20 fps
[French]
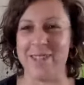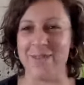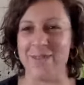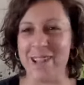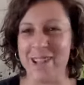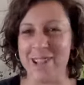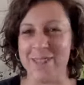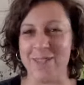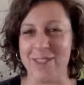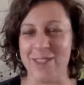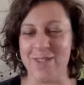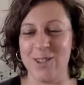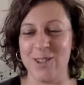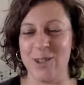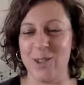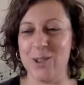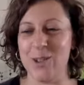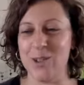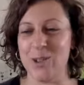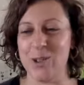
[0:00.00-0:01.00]
C'est pas comme
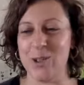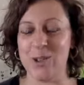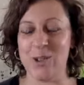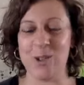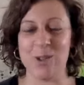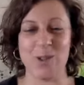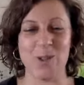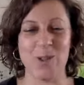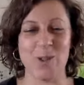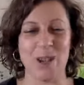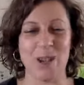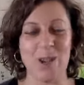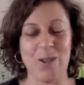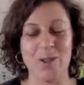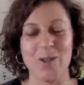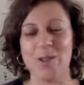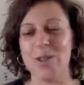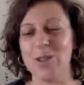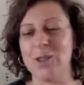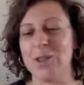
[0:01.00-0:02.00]
d'habitude je suis toute seule
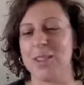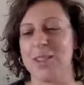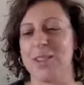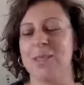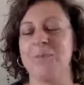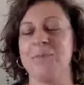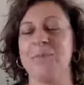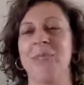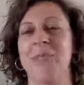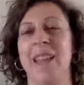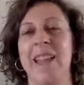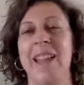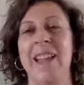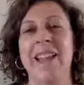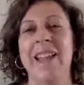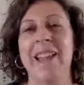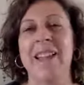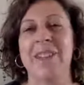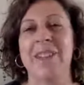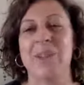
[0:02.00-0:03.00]
le vendredi.
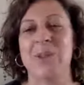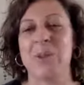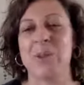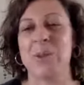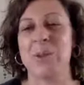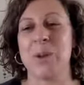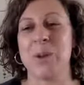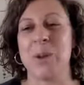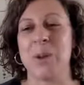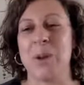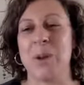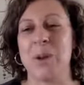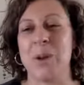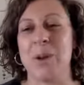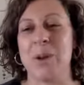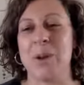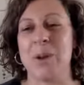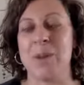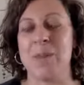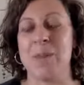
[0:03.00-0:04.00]
Donc,
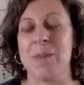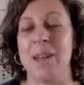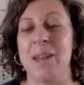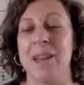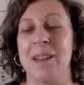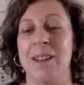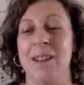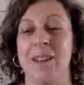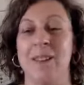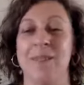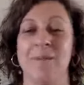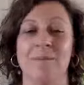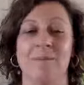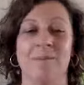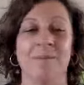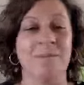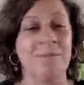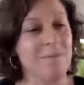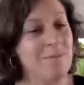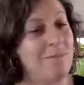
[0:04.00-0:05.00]
euh, eh bien,
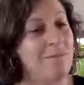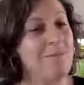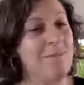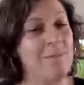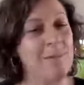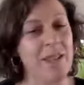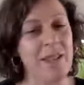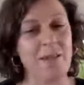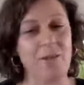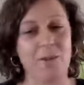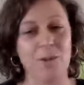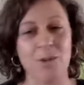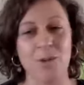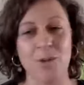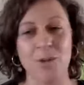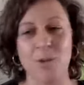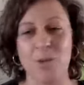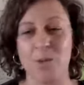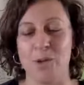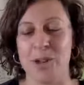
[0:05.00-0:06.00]

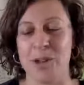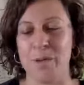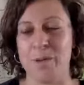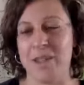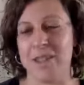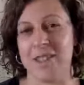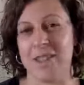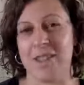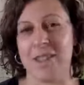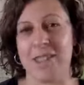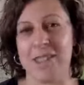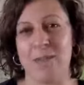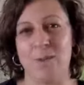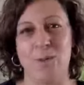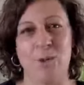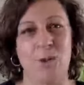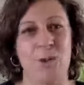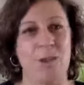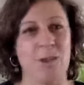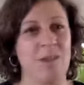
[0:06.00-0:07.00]
bienvenue pour les personnes qui me
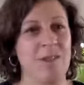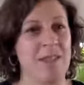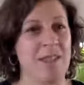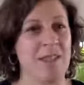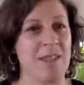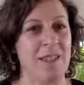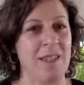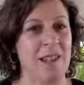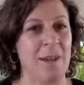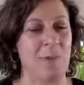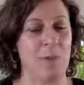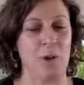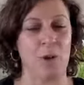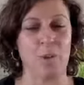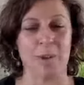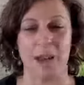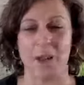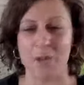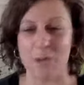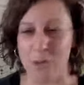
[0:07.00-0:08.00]
suivent et que c'est la
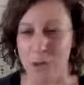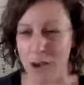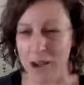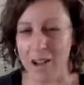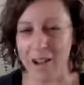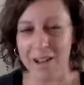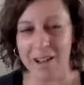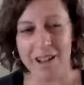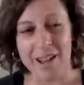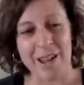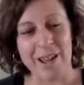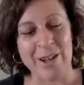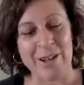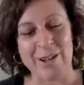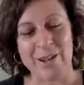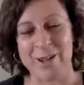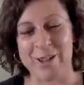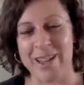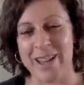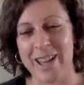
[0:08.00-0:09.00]
première fois.
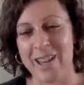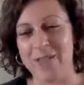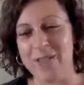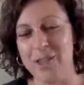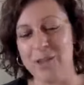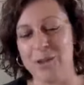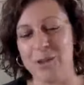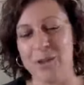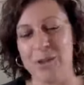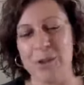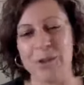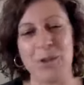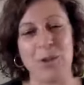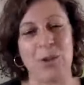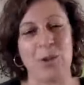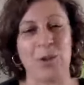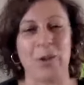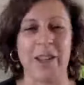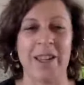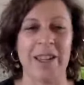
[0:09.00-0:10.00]
Je suis ravie de vous
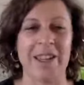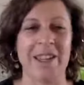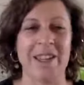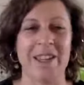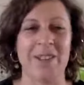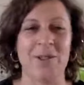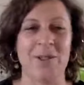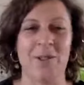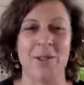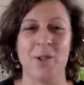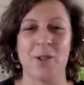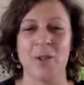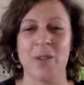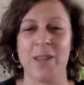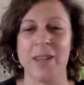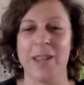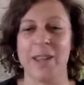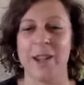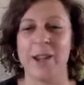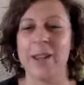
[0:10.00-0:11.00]
retrouver et
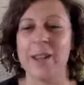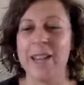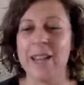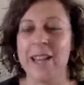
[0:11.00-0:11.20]
aujourd'hui, euh,